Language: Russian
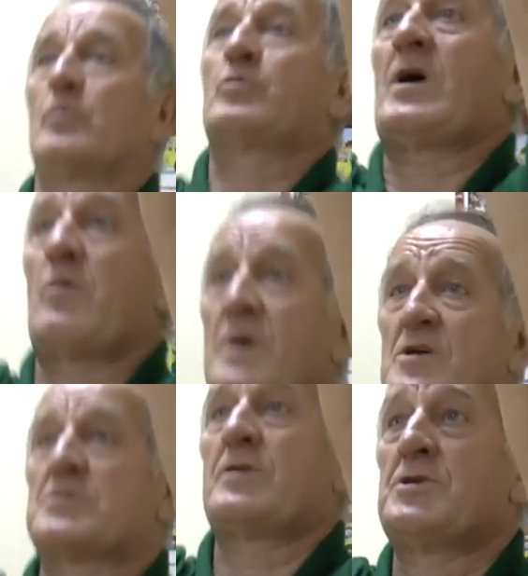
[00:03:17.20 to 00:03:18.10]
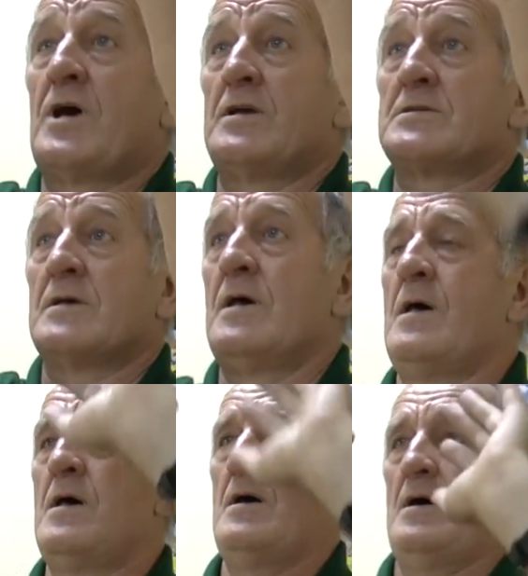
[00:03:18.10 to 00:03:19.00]
руками мяч встречается,
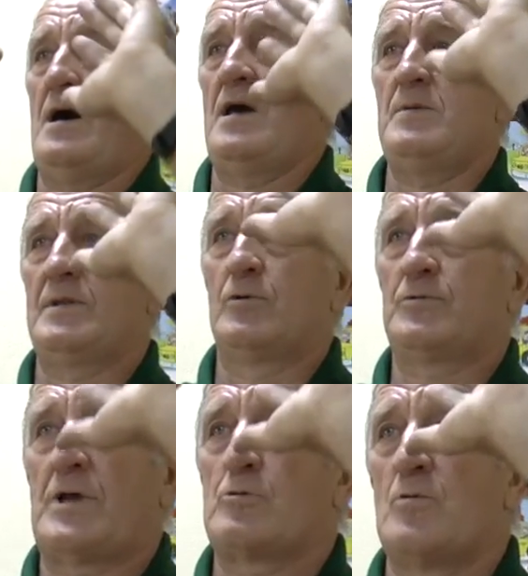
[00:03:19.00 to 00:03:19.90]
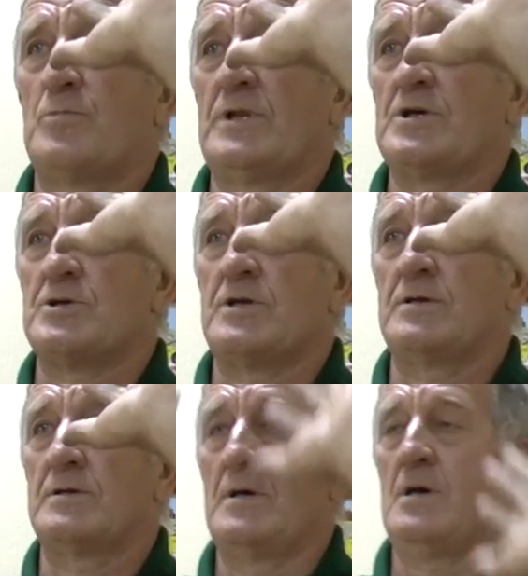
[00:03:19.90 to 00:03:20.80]
а именно вот в таком
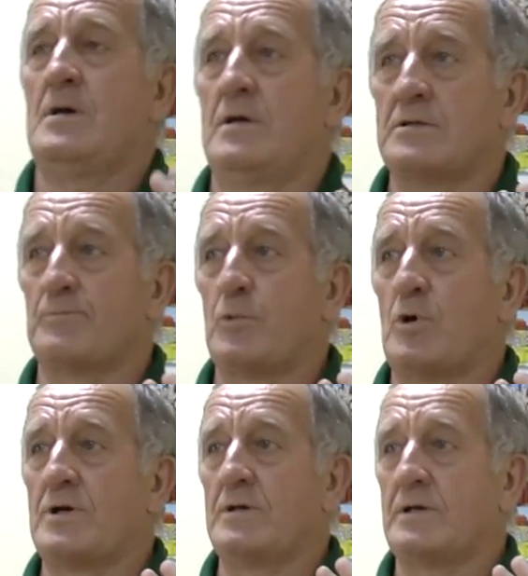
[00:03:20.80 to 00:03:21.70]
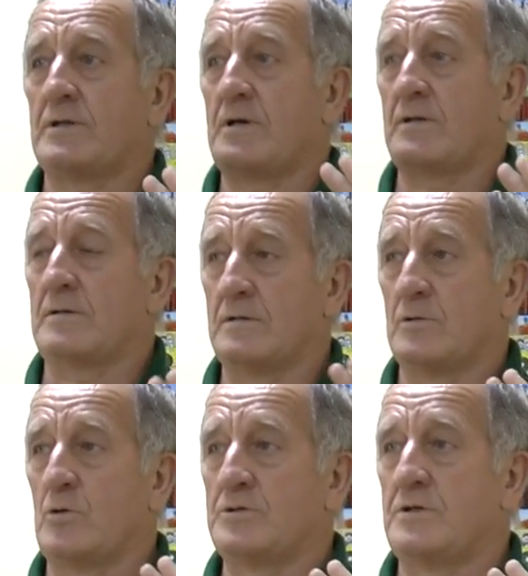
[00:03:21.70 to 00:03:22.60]
положении. Это плохо, когда
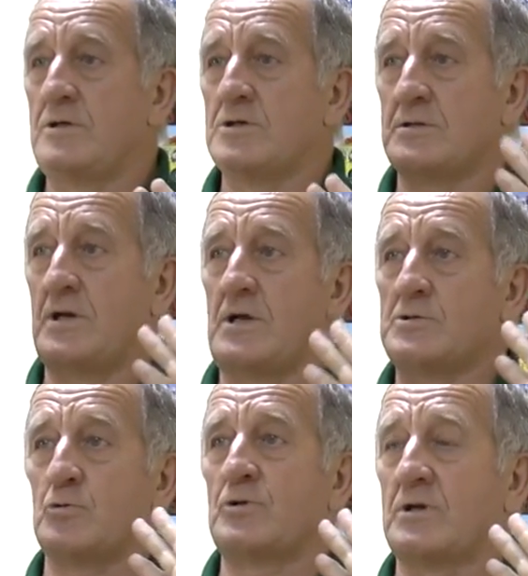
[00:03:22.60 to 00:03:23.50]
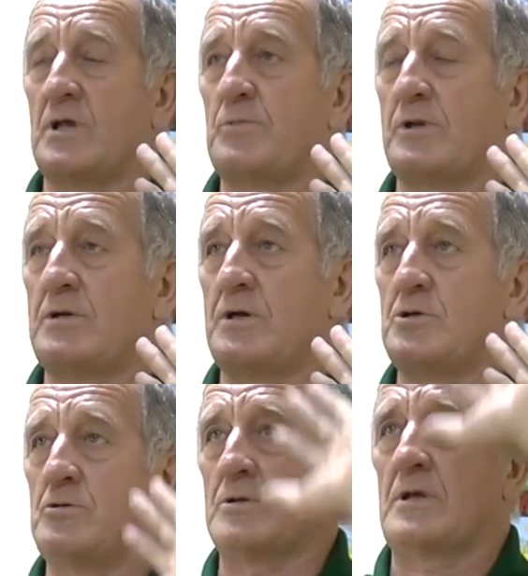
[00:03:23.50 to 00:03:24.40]
локти ниже, а отсюда, когда
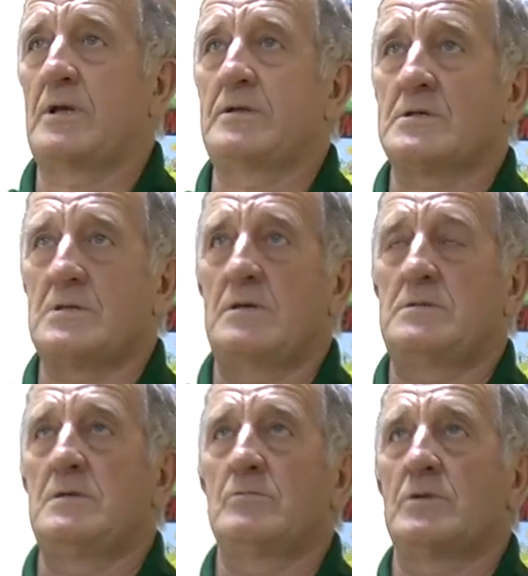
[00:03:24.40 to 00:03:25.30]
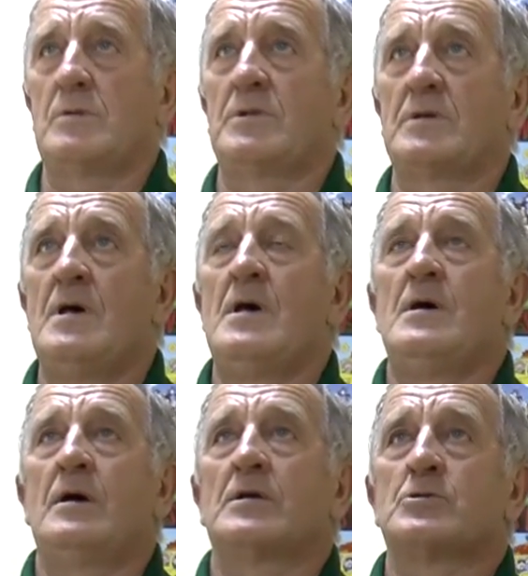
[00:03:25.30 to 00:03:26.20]
передача идет. Она должна идти вот именно
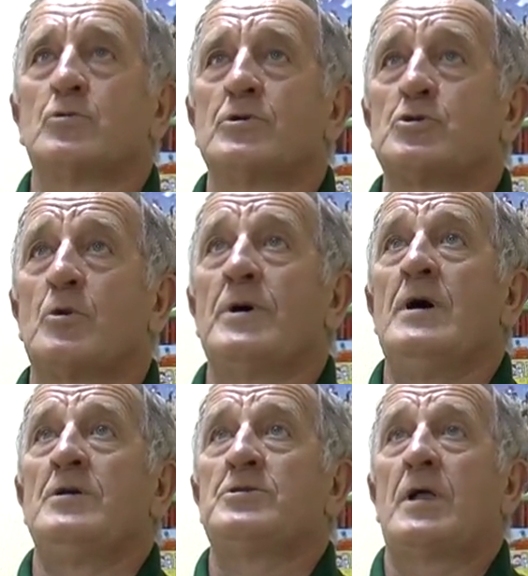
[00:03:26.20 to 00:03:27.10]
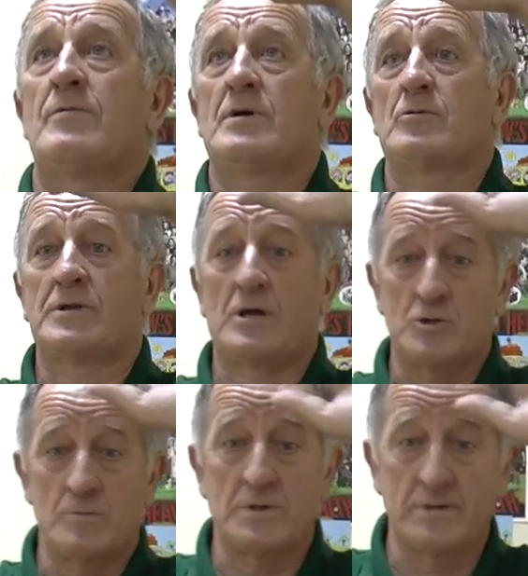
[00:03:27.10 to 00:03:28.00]
отсюда, чтобы человек, вот о
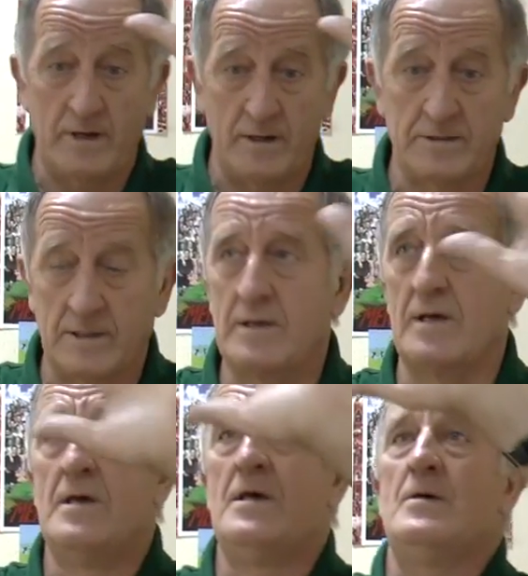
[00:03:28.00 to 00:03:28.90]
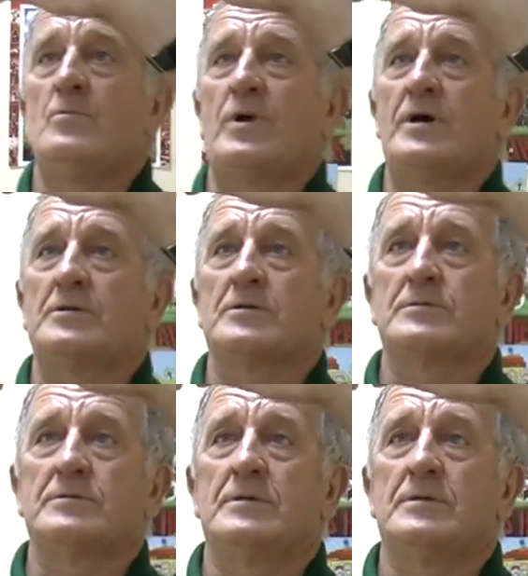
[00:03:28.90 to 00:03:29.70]
чем мы говорили тогда, про этот